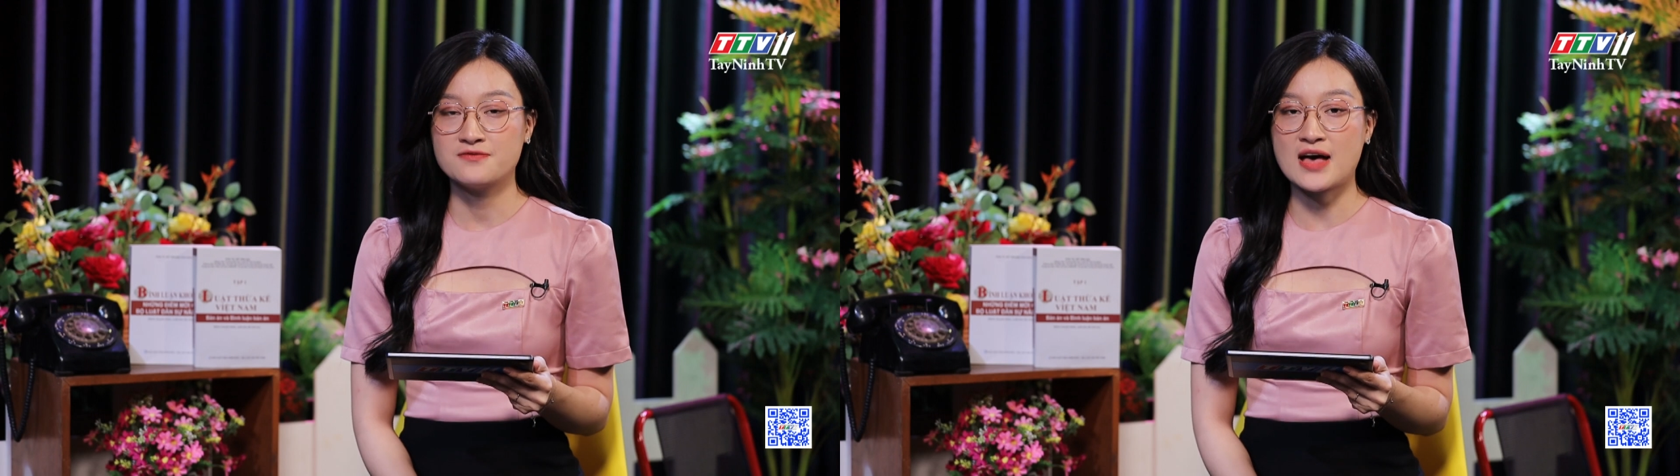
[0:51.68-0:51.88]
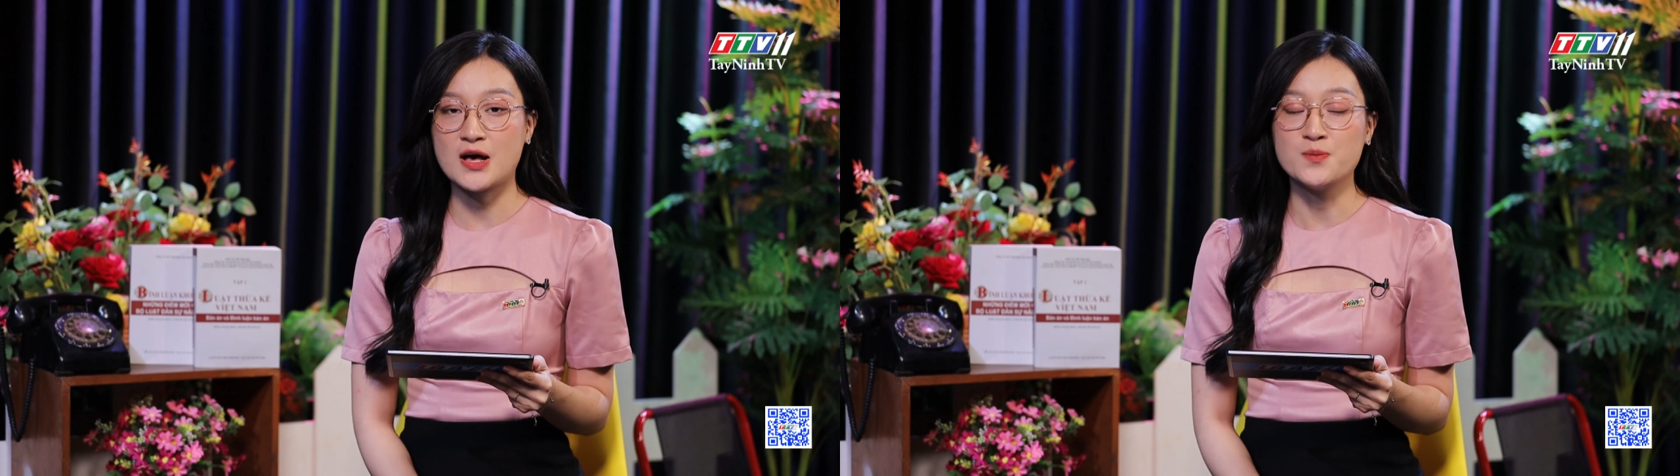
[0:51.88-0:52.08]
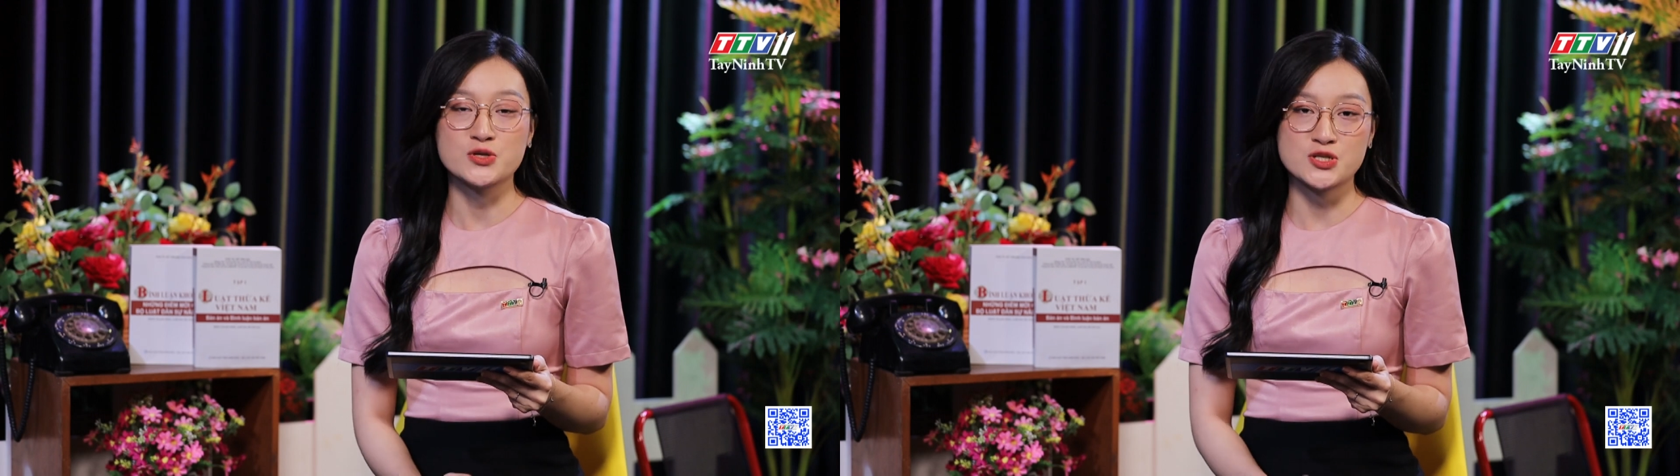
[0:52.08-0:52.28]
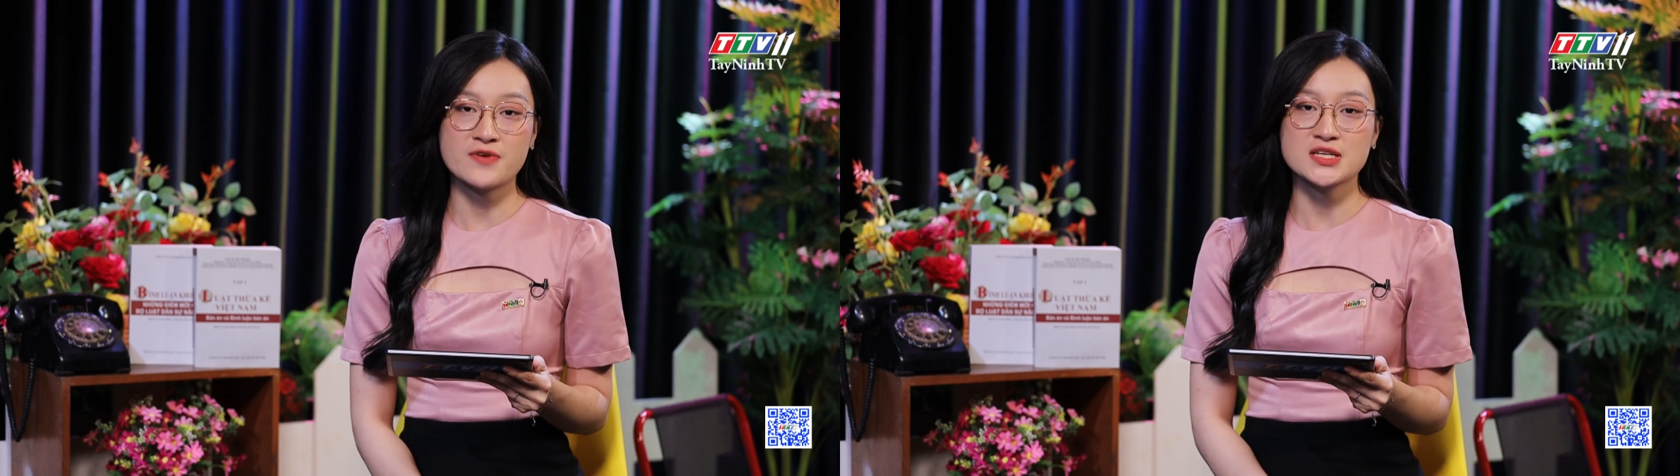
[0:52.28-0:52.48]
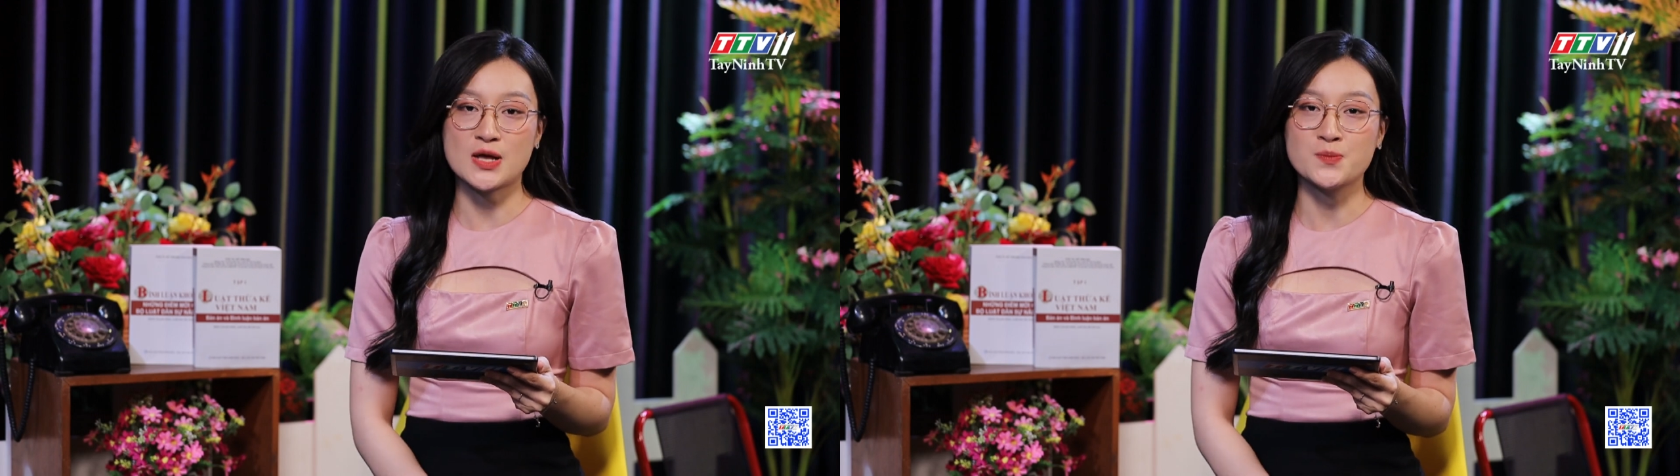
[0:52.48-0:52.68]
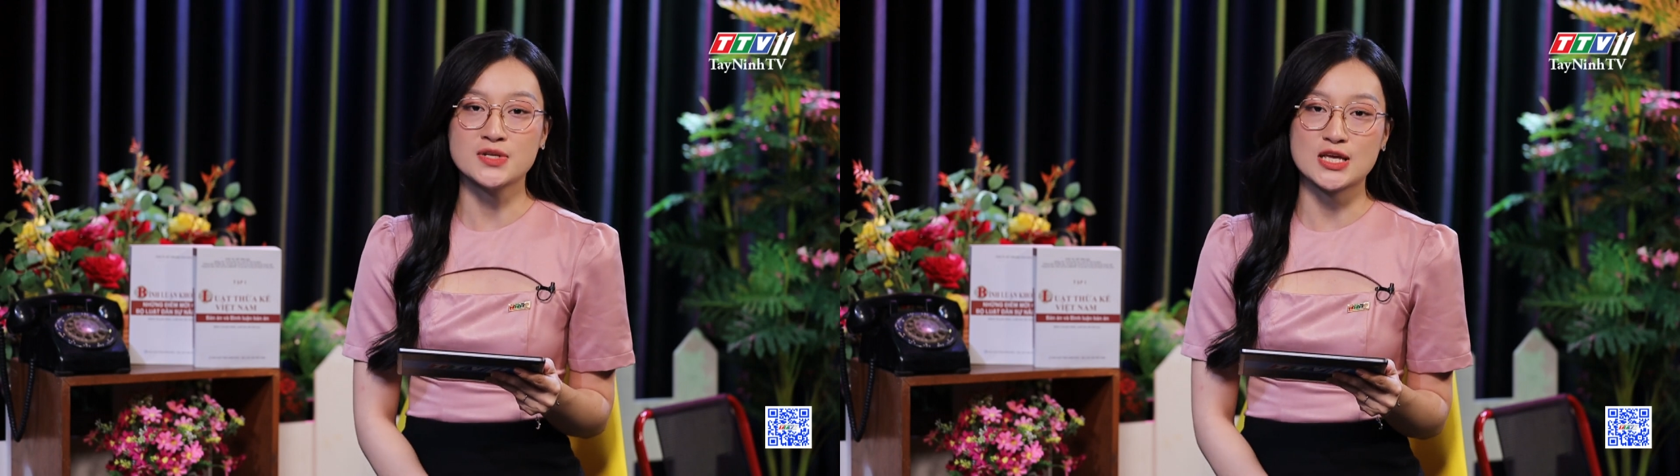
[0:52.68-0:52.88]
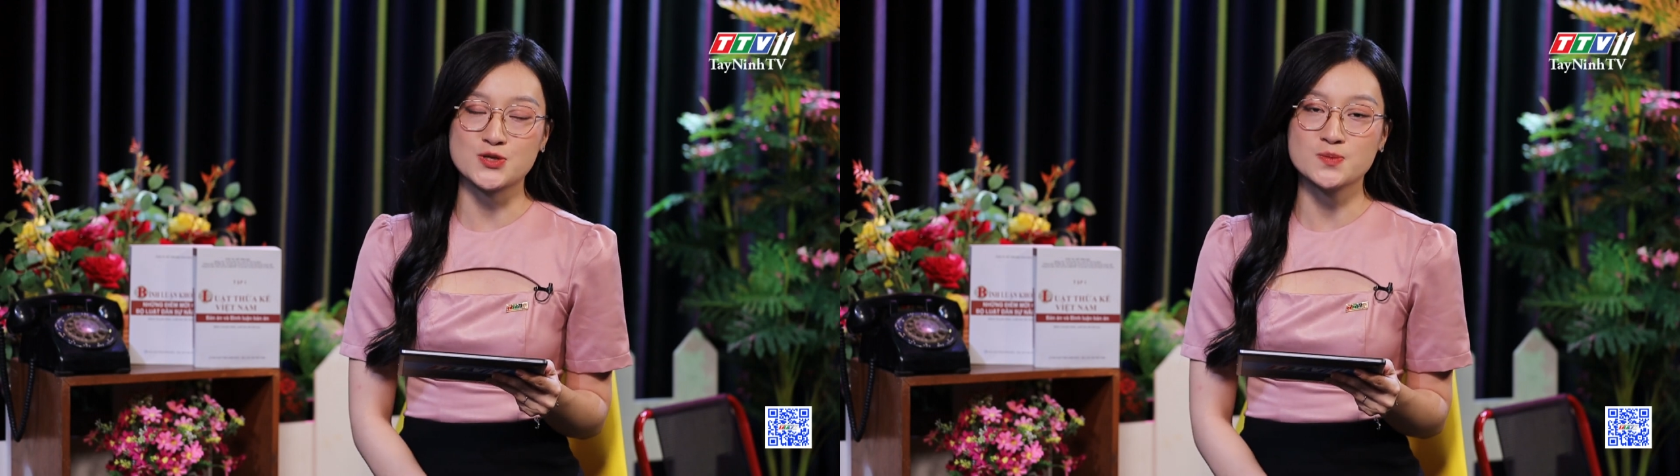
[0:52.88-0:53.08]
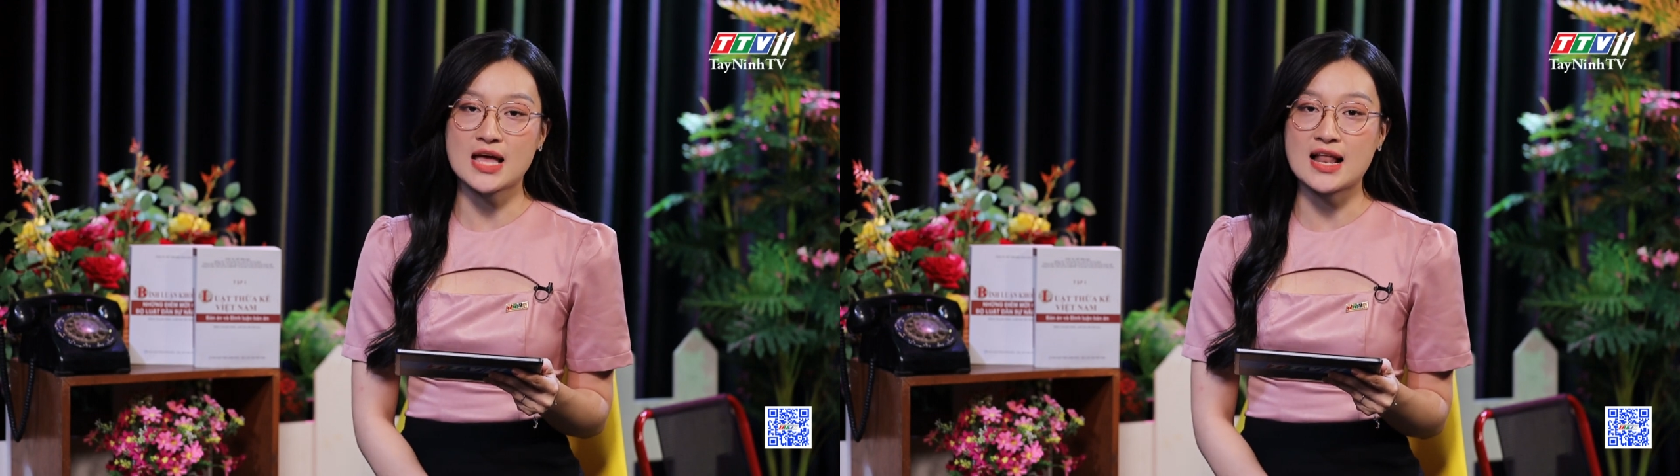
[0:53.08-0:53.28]
Và ở một số phát sóng thì
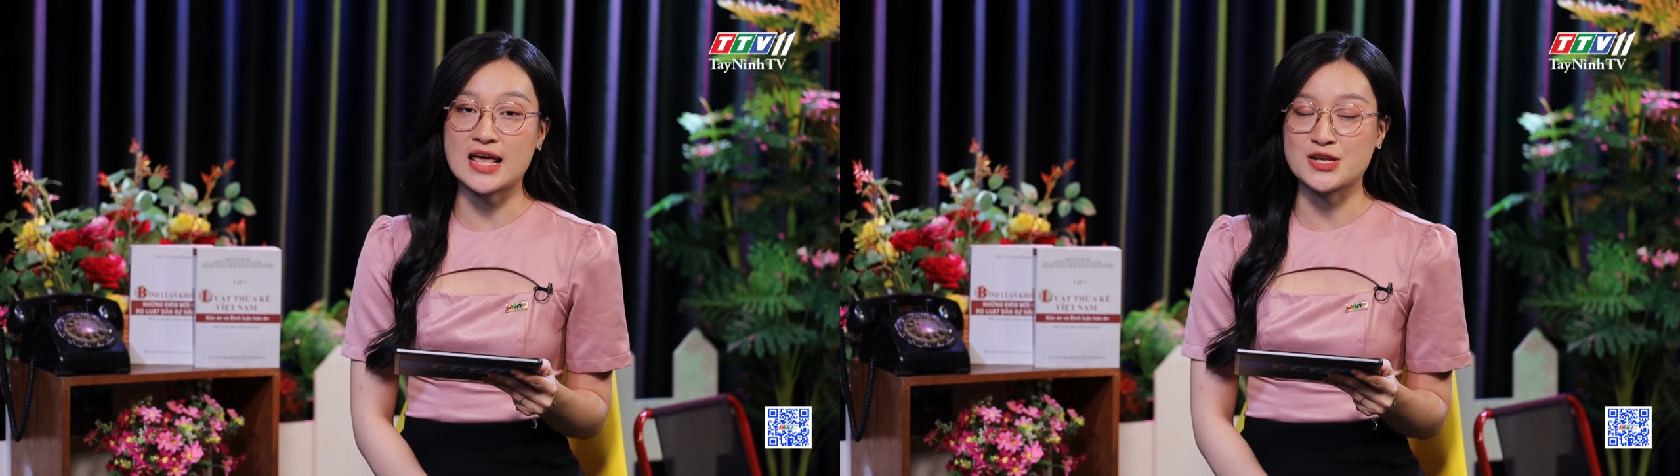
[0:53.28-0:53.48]
chúng ta